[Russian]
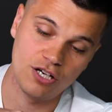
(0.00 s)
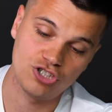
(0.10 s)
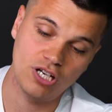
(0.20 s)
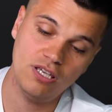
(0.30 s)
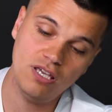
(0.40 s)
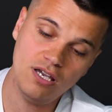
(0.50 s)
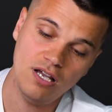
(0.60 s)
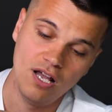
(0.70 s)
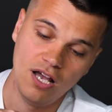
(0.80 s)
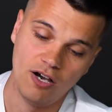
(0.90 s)
расстояние,
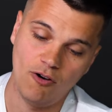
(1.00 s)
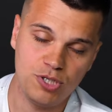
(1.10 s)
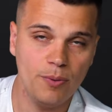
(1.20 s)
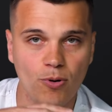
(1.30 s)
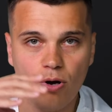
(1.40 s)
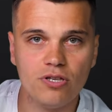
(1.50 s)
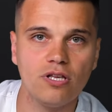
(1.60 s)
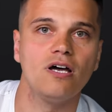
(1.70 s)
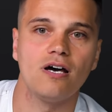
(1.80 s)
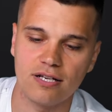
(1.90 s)
шаги, э, вообще
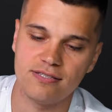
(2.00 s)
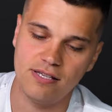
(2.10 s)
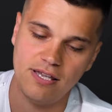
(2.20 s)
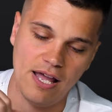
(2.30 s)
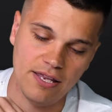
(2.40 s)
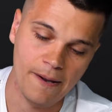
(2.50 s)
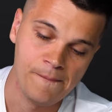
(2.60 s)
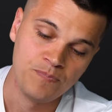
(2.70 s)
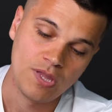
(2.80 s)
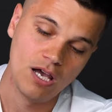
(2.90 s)
пройденное
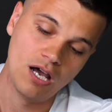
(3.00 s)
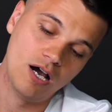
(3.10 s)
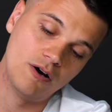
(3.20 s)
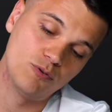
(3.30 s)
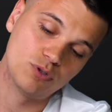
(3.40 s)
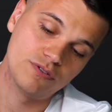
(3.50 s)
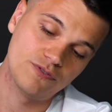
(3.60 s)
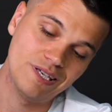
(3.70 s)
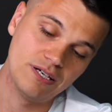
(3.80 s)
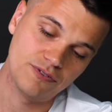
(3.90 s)
расстояние э, вот
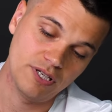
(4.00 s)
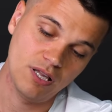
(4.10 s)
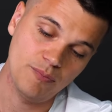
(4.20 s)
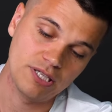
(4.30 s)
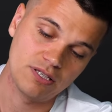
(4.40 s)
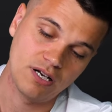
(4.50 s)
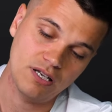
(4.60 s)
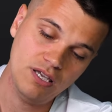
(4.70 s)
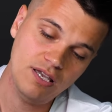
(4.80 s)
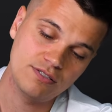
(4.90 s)
в, в километрах
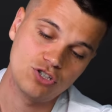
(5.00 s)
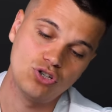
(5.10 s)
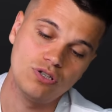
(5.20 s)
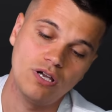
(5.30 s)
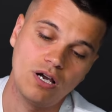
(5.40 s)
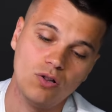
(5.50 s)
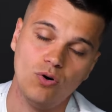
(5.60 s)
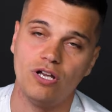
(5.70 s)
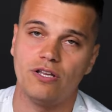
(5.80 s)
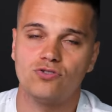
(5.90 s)
и сожженные калории.